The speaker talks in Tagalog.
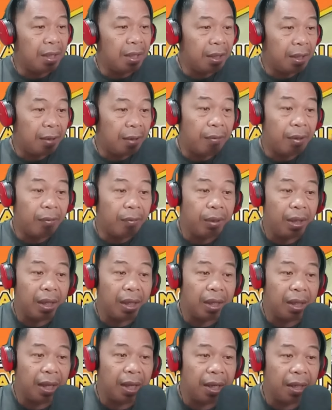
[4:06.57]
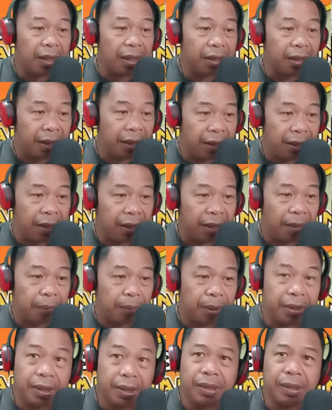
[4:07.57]
na mag-vlog kahit
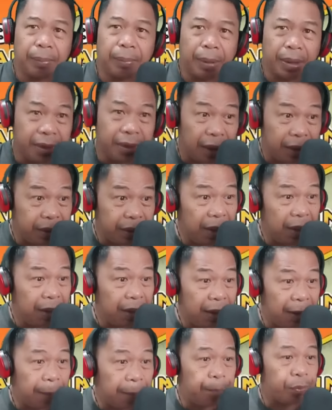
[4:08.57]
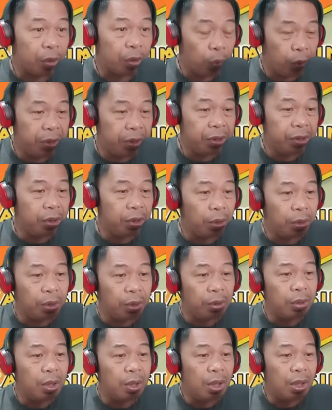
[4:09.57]
nahihirapan siya sa pagsasalita which is true, no?